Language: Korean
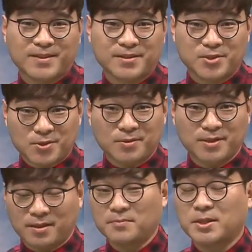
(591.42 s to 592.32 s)
그렇죠?
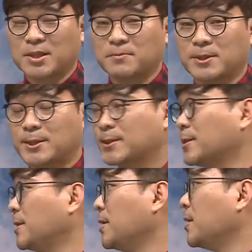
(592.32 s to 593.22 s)
당연한 얘기입니다.
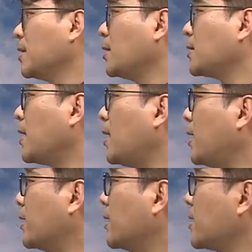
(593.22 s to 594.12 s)

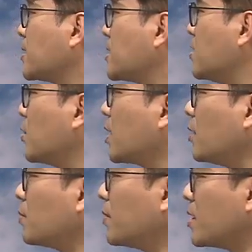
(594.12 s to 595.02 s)
일단 그 진도
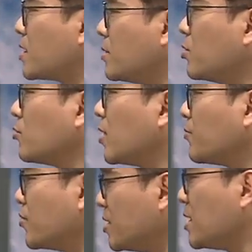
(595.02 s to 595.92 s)
나갈 부분의 지문과
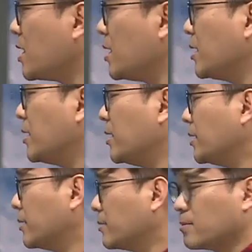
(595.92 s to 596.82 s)

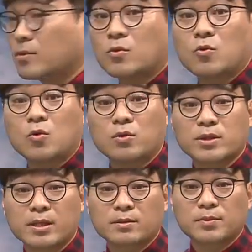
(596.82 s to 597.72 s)
문제는 꼭
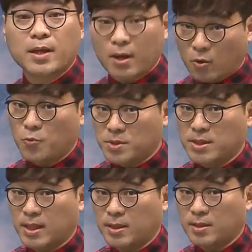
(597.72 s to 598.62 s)
예습을 해
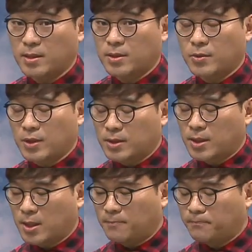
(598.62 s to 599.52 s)
옵시다. 그리고
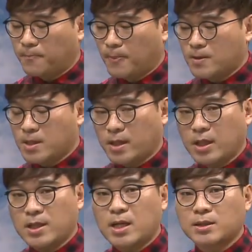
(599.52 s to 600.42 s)
이때 자,
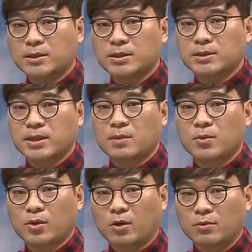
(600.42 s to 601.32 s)
일 강은 그냥
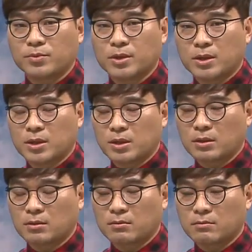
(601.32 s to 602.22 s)
뭐
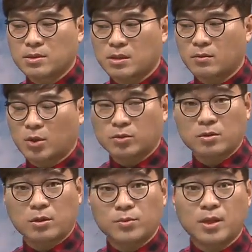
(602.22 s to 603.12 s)
여러분이 자,
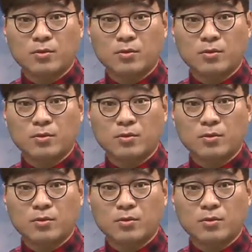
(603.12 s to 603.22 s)
어떤 여러분이